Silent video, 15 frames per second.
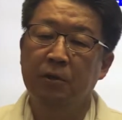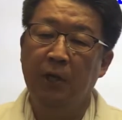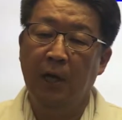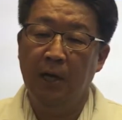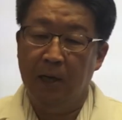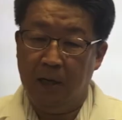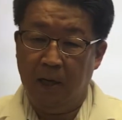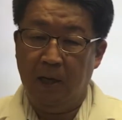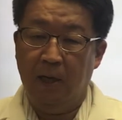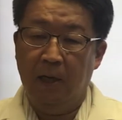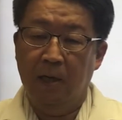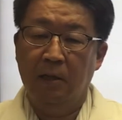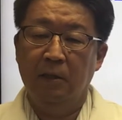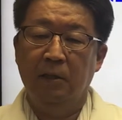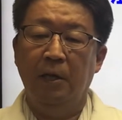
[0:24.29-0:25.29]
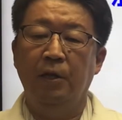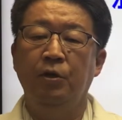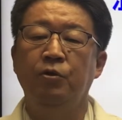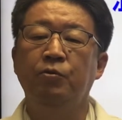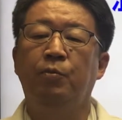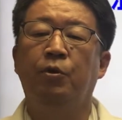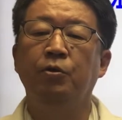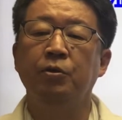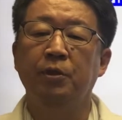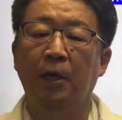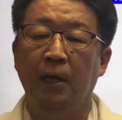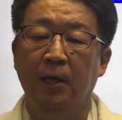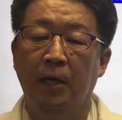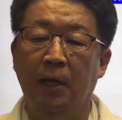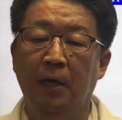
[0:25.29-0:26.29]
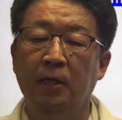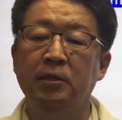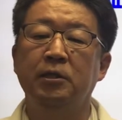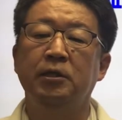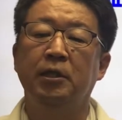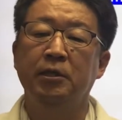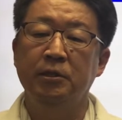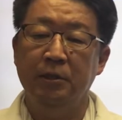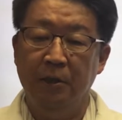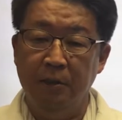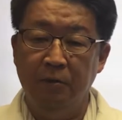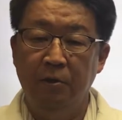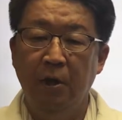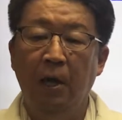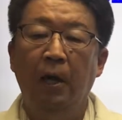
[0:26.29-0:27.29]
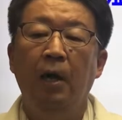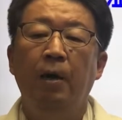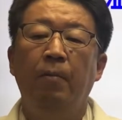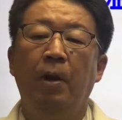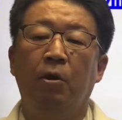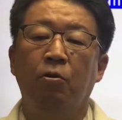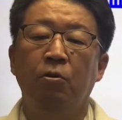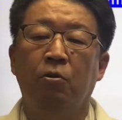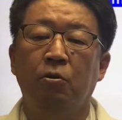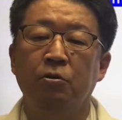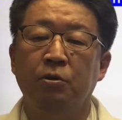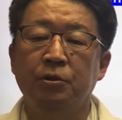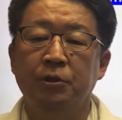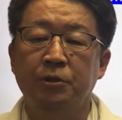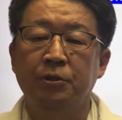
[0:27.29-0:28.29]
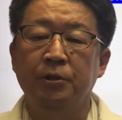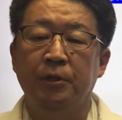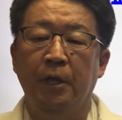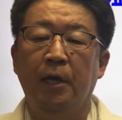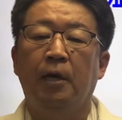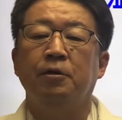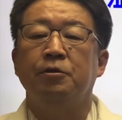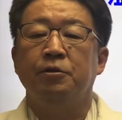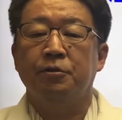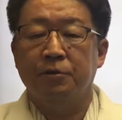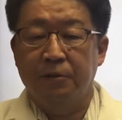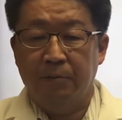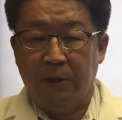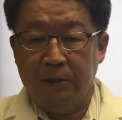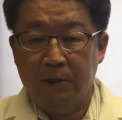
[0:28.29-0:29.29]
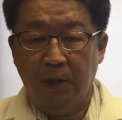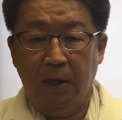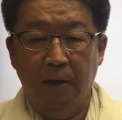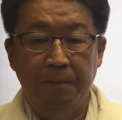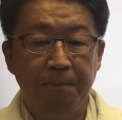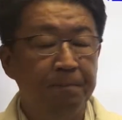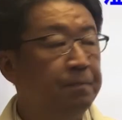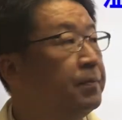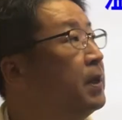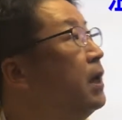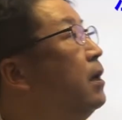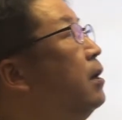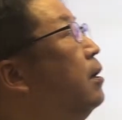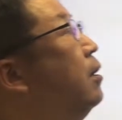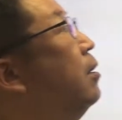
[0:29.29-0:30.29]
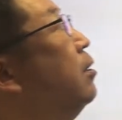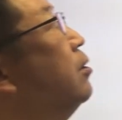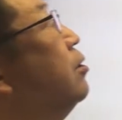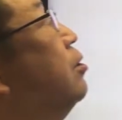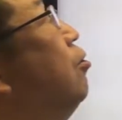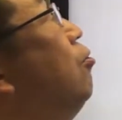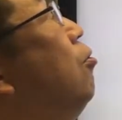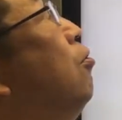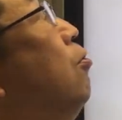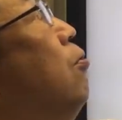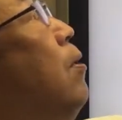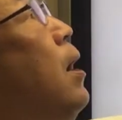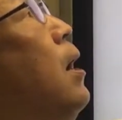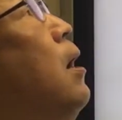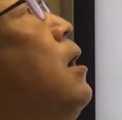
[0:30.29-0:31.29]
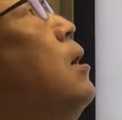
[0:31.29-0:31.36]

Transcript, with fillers: 暖化っていう問題が発生している、このことについて学習しました。今日は